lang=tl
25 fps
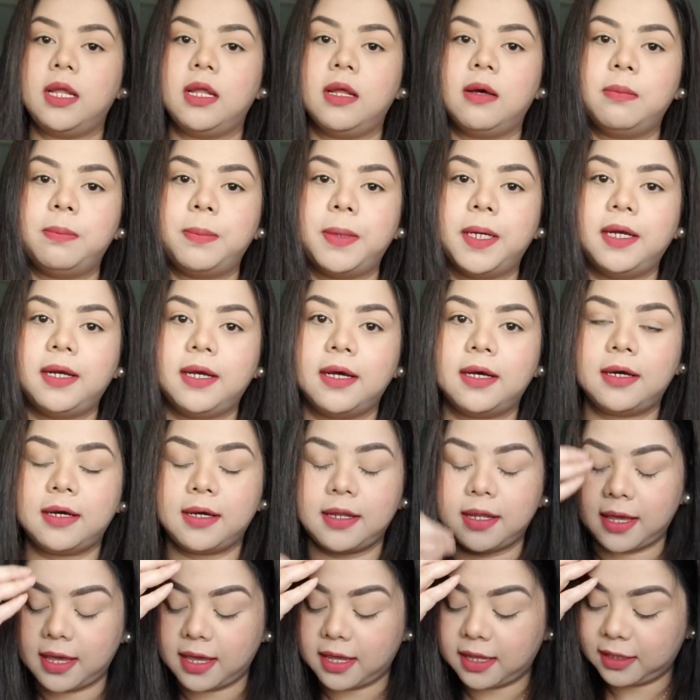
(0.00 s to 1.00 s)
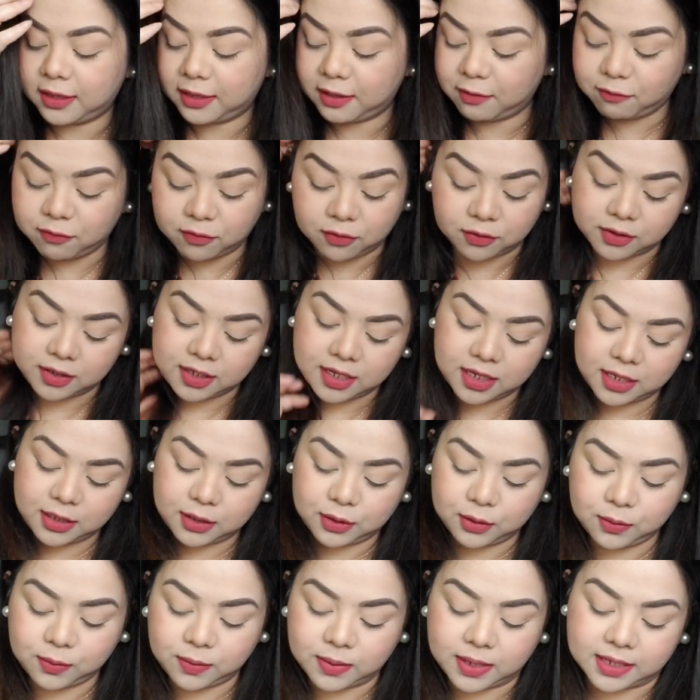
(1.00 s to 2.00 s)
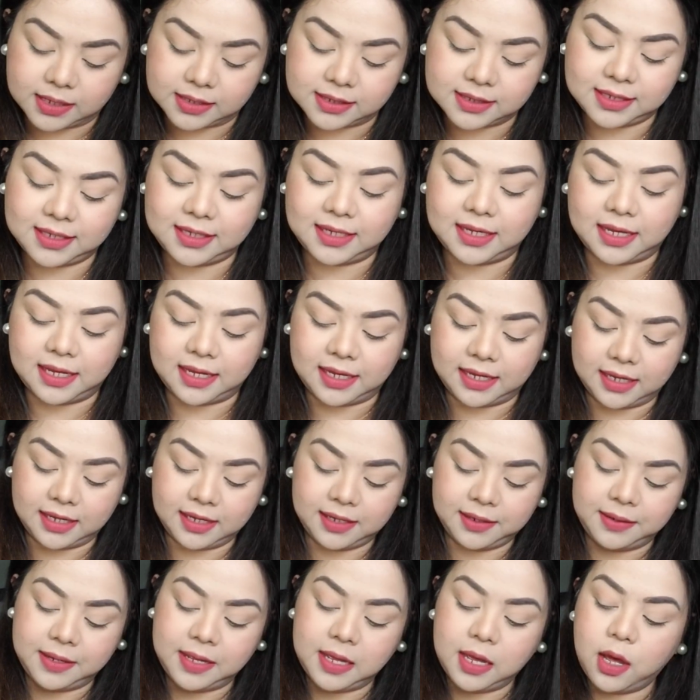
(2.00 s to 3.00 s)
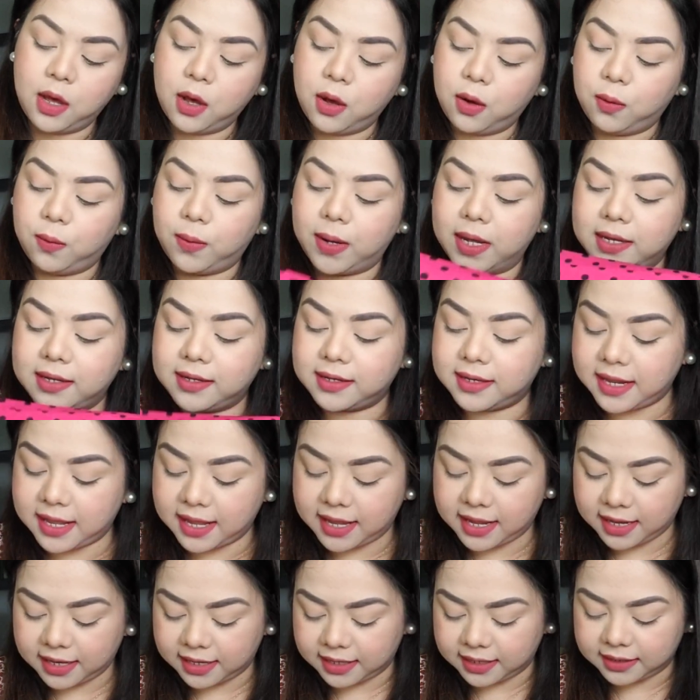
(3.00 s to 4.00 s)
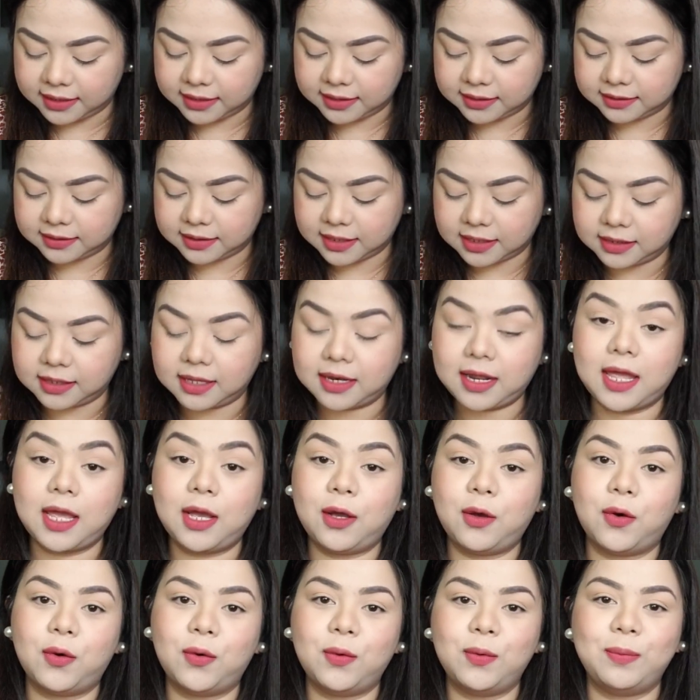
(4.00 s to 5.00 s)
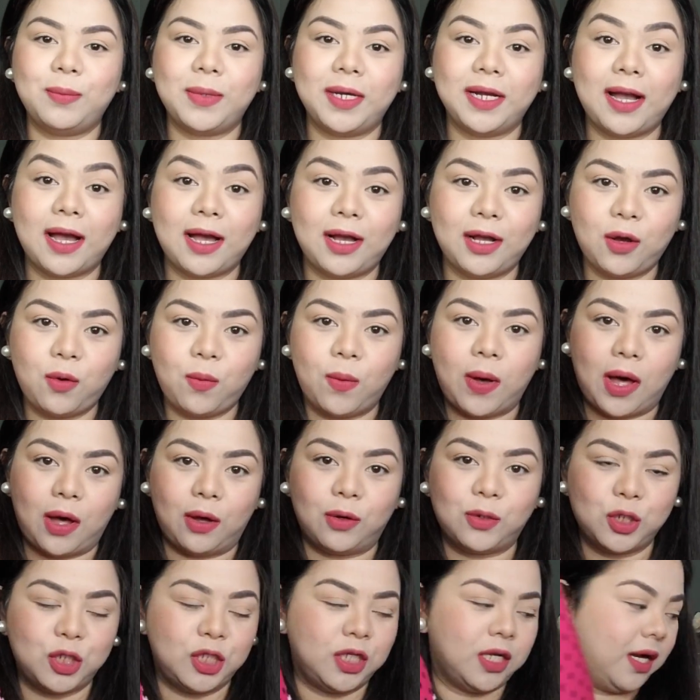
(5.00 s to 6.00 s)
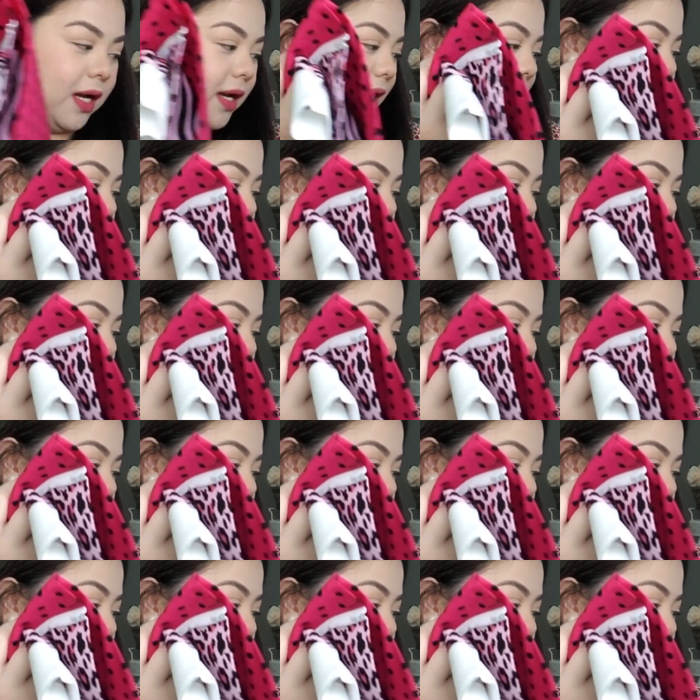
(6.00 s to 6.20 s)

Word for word: ng pagka-creative ko dito ha. Sige. One day, tatry ko kung magagawa ko siya.